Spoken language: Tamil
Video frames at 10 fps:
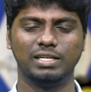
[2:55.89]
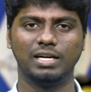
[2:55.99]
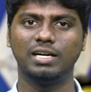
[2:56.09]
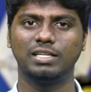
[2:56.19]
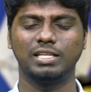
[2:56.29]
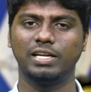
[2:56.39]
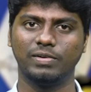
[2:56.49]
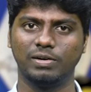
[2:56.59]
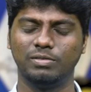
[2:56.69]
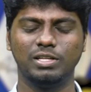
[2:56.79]
நாட்டு
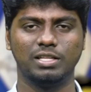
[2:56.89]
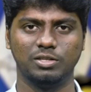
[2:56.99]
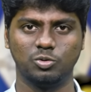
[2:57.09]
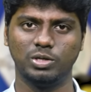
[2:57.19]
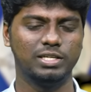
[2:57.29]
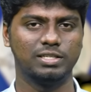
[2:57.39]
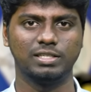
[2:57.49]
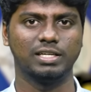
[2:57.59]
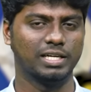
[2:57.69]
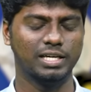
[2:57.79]
தலைவர்கள் வந்து அதை சொல்லிட்டு
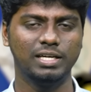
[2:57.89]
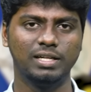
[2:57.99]
இருக்கிறாங்க